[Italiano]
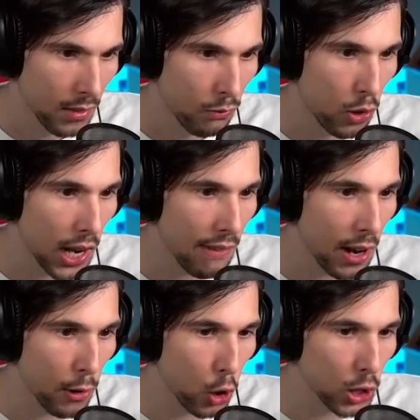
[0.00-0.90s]

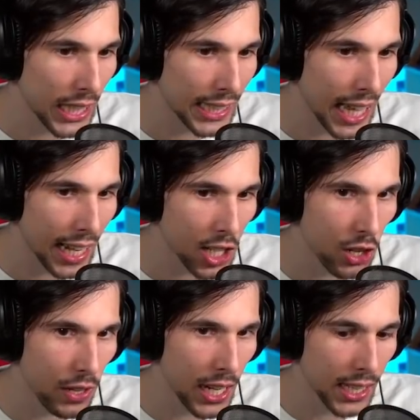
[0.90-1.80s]
Volevano contattare
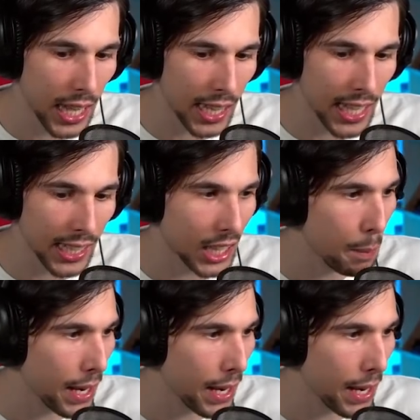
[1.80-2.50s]
civiltà di altri